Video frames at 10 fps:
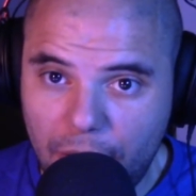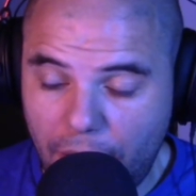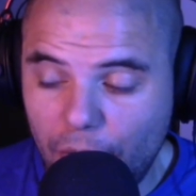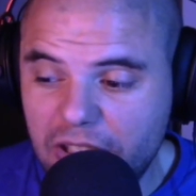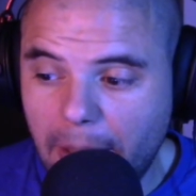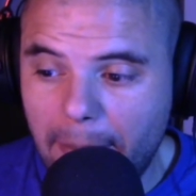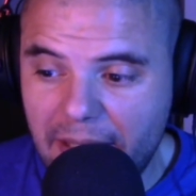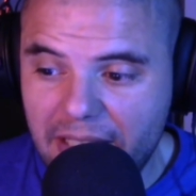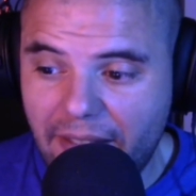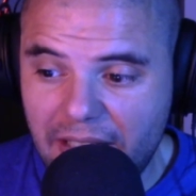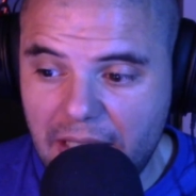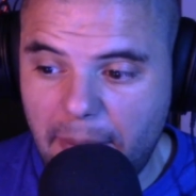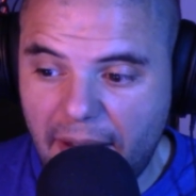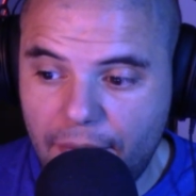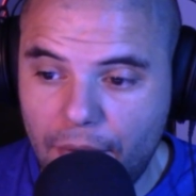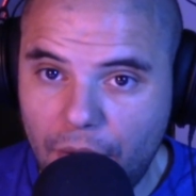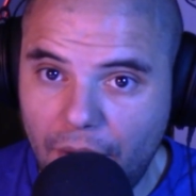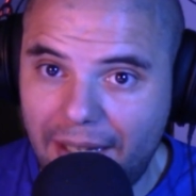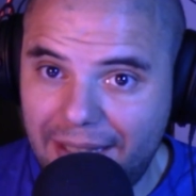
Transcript: Porque no están pensadas ni para funcionar